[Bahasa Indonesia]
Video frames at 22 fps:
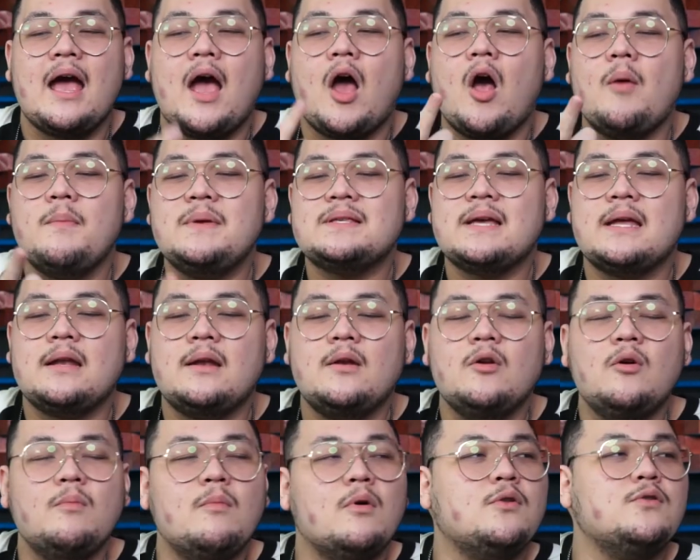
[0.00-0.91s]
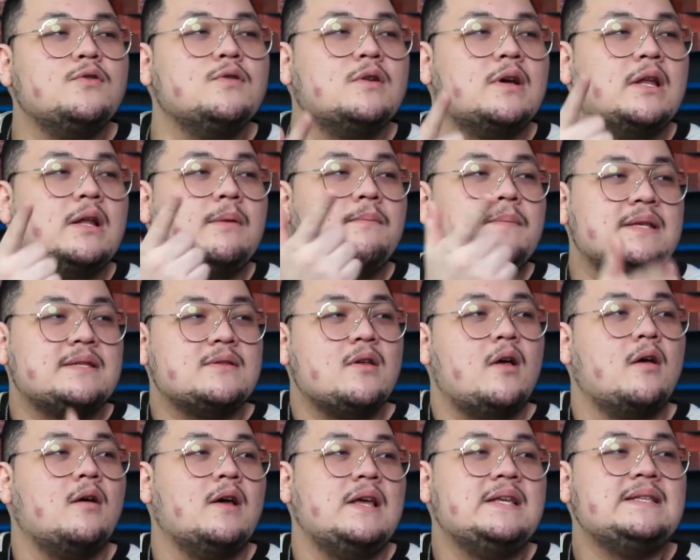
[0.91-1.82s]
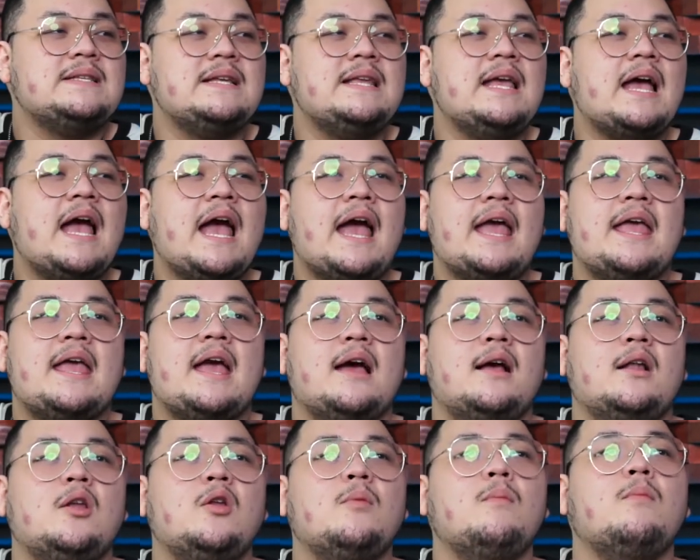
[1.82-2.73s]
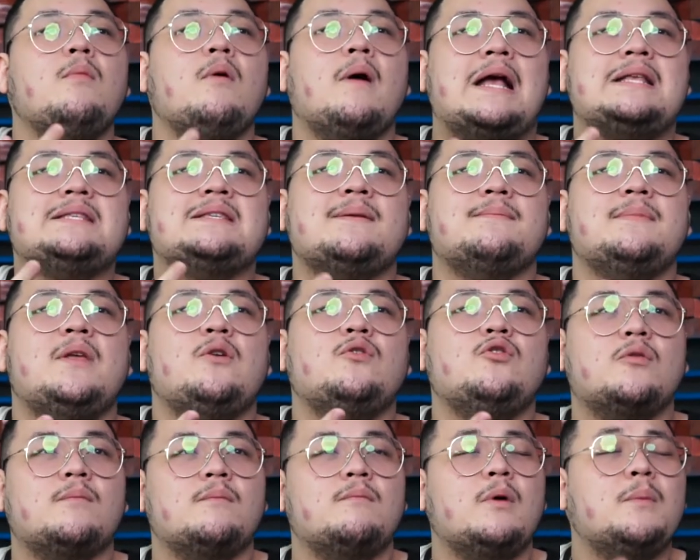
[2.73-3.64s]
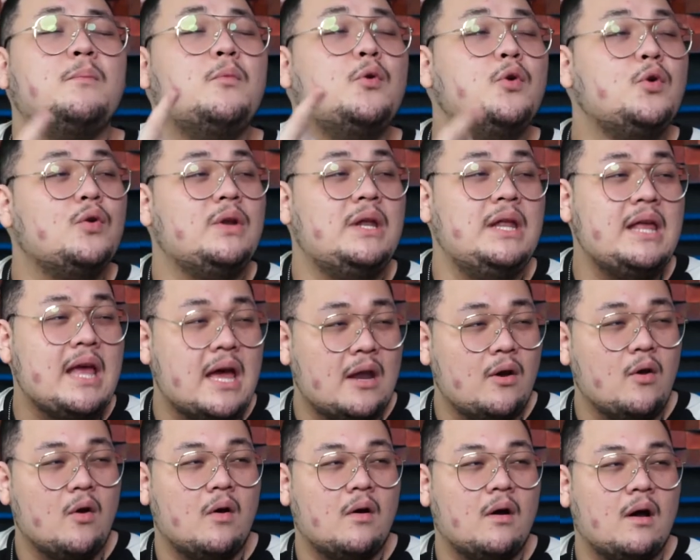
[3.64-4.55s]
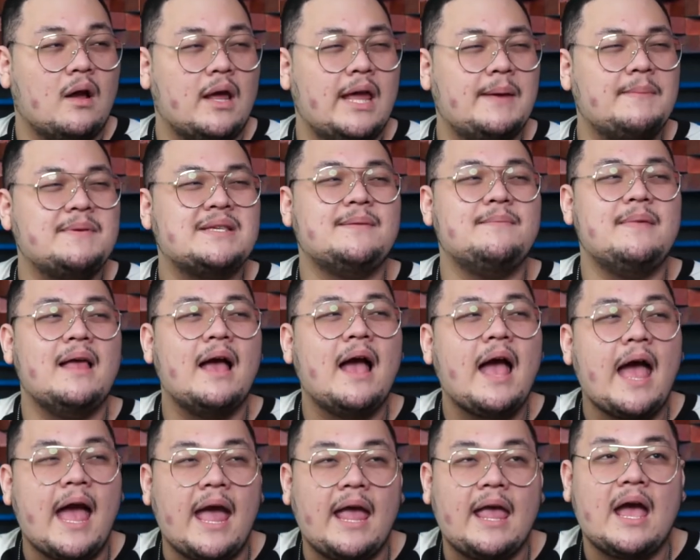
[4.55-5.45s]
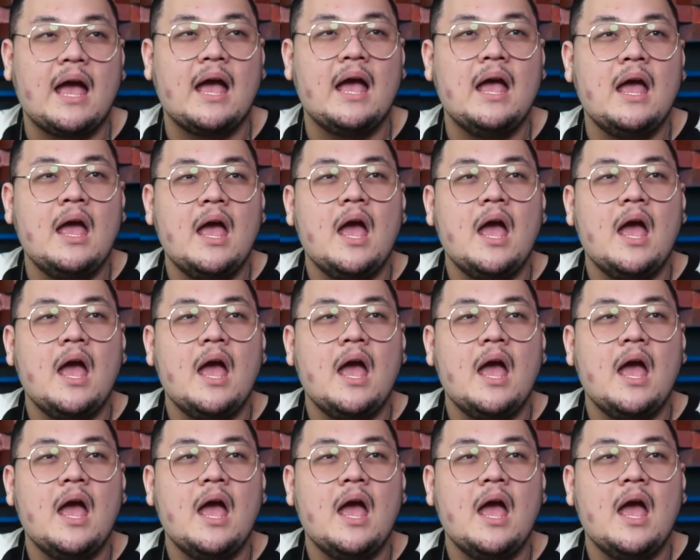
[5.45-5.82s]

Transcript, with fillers: kalau misal lu mau nunjukin pistol istilahnya kayak lu mau ngancam dia untuk membunuh dia dong yang bisa dibilang kayak